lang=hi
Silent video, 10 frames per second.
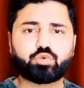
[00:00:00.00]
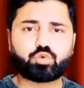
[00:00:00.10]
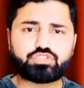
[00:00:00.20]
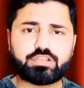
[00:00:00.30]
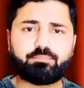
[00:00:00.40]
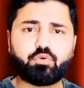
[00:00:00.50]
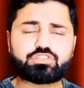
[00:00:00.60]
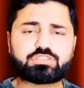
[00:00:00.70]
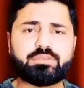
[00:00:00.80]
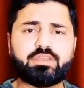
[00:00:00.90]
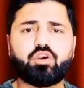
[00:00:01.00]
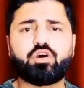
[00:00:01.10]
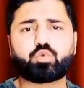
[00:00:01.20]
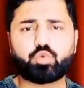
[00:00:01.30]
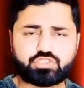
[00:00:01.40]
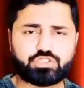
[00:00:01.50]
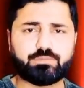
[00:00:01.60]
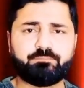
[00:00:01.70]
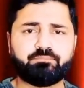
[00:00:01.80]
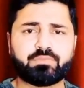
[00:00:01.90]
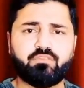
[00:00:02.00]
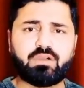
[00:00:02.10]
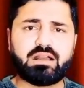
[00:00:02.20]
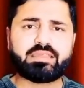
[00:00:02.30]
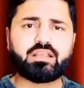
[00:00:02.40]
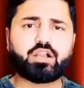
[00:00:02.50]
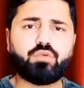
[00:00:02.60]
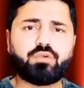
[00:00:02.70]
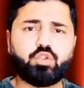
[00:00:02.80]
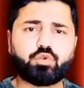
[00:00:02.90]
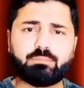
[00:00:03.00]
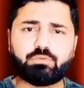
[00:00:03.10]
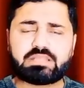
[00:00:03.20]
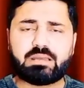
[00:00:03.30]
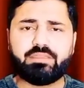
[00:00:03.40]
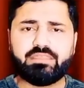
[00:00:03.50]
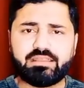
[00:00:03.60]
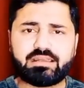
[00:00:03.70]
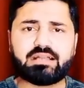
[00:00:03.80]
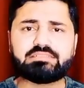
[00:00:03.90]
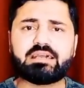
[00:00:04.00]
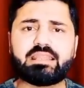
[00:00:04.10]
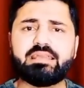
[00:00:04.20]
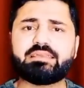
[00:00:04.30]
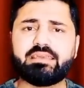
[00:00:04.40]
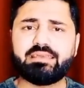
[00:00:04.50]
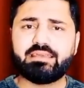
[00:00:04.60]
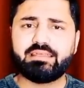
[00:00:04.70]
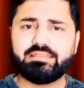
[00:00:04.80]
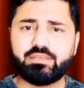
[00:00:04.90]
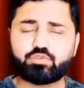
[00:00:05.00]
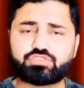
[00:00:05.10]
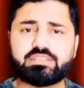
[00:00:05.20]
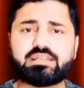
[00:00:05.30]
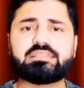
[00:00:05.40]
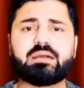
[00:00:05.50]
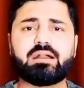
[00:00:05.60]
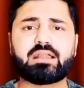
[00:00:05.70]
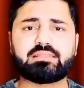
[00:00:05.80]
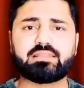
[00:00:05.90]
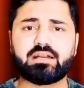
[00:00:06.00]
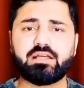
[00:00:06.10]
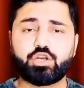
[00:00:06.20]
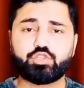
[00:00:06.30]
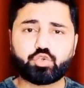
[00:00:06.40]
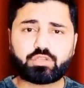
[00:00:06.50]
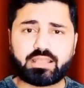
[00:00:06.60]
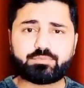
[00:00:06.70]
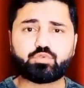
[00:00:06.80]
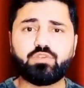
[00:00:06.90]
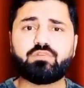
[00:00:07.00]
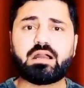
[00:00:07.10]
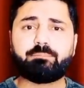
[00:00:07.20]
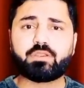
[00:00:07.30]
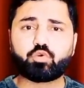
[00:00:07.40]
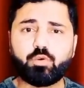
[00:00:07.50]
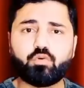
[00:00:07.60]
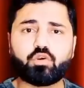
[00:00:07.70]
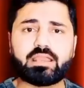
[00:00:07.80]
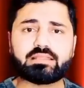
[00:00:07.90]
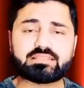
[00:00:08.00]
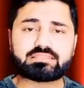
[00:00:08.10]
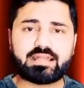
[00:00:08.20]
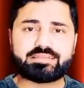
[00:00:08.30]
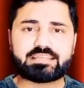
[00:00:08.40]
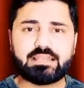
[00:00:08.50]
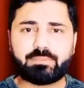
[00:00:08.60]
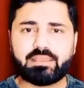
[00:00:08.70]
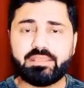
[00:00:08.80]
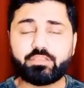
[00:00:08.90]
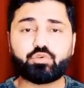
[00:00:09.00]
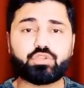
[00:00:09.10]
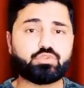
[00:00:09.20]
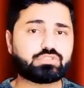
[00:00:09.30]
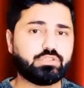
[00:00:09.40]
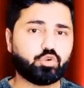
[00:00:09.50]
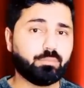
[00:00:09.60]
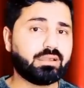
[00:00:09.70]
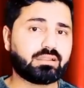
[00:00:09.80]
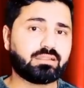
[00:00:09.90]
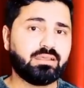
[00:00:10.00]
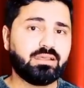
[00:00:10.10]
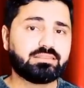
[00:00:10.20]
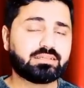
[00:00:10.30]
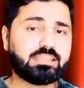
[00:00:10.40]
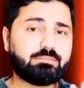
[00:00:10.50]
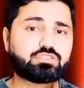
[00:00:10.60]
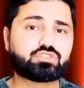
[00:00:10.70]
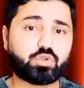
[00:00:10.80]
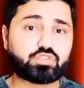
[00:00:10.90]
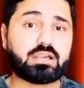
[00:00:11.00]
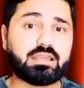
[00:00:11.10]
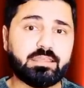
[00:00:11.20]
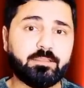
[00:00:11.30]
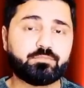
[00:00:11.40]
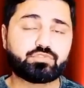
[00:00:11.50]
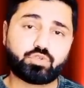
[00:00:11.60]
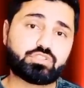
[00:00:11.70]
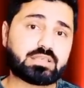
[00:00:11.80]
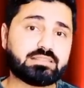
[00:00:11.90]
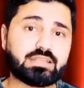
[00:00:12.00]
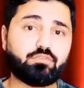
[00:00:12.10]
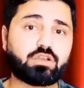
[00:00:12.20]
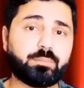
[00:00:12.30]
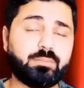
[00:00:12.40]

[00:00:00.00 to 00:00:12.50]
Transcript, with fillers: तो कुछ रिपोर्ट्स में और कुछ वहां के गांव वालों के मुताबिक ये कहा जा रहा है कि ये उसी का धमाका था जो कैप्सूल वहां पर गुम हो गया था साठ साल पहले क्योंकि उसकी उम्र तकरीबन 100 साल है 100 साल तक वो